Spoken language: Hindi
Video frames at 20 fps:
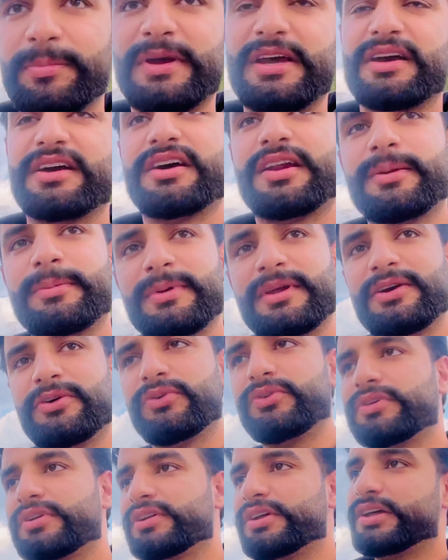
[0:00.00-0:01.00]
मैं कर्मी है
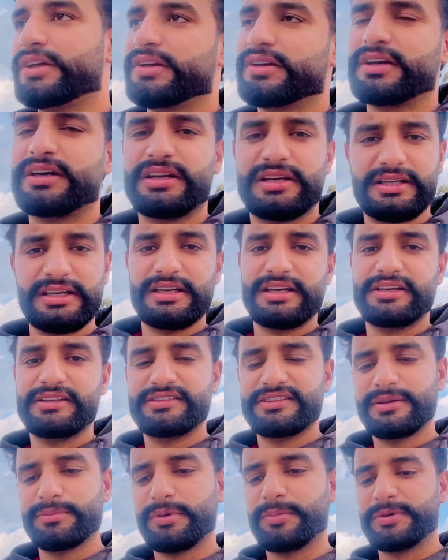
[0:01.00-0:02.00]
और घर की
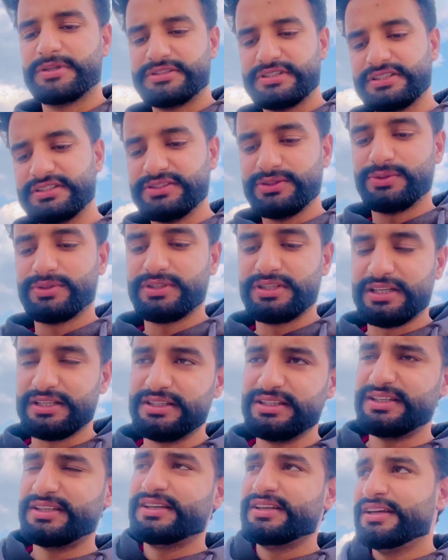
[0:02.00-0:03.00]
लेडीज़ हैं मम्मा चाची और
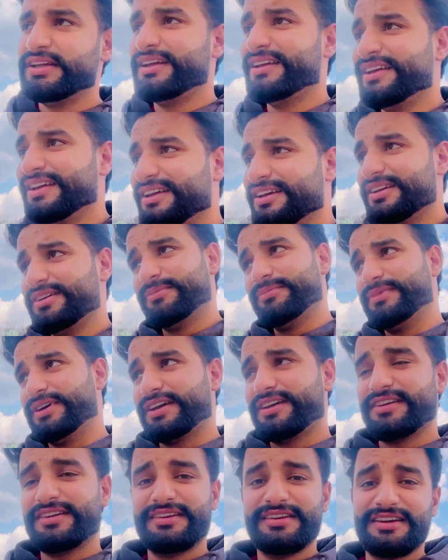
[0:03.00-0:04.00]
दादी
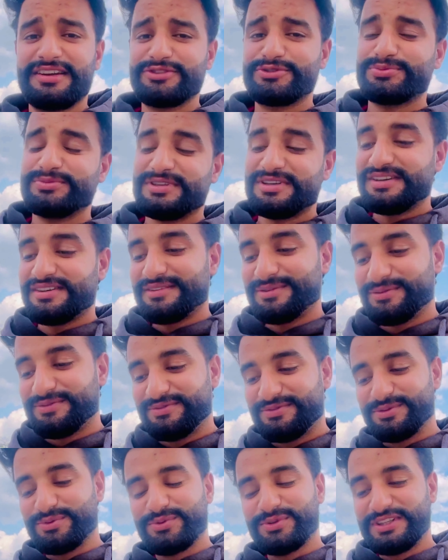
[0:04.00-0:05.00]
बाकी अर्जुन
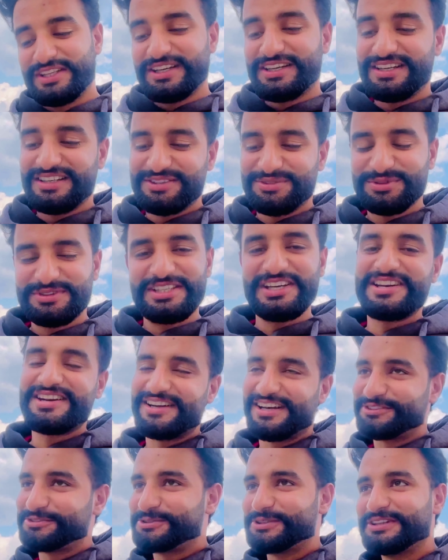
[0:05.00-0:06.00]
उदय क्रिश तो सारी
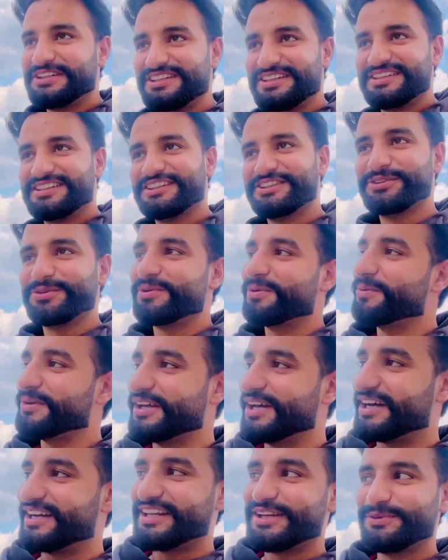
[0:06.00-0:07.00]
रात को देते हैं तो अभी
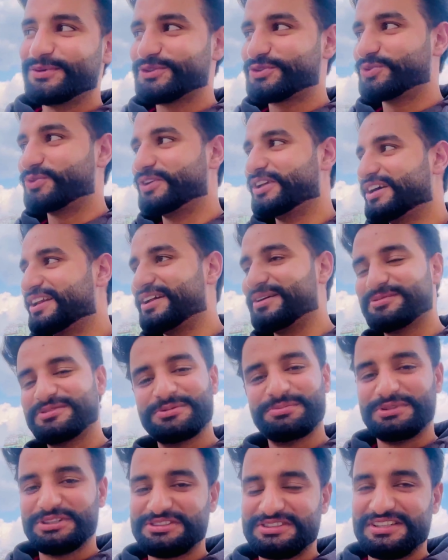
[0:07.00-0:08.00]
घर गए हुए सोने आराम से
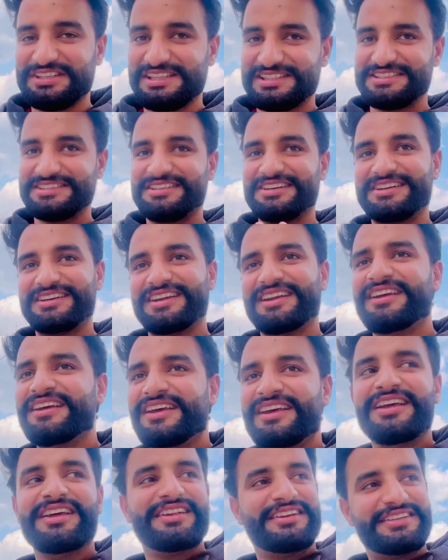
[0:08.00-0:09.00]
मस्त रेस्ट कर रहे हैं
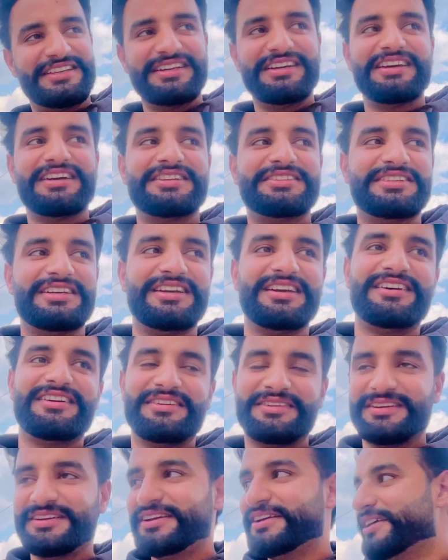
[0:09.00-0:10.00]
ठीक है अच्छा यार
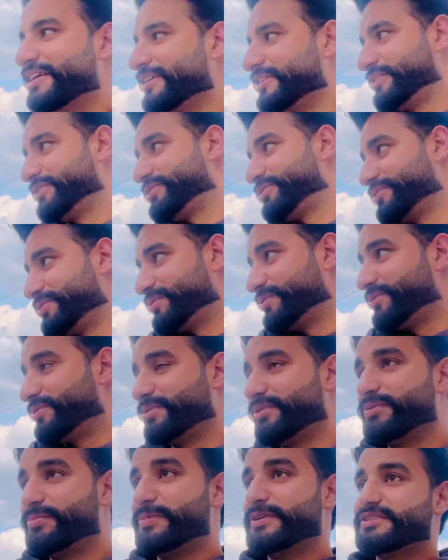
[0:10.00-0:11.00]

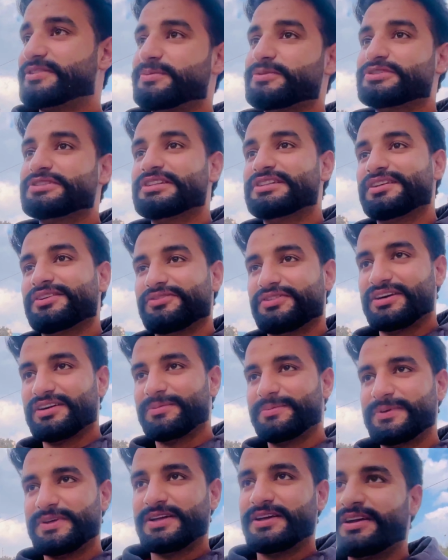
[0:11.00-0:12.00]
तो बस अभी चलते हैं वहाँ पर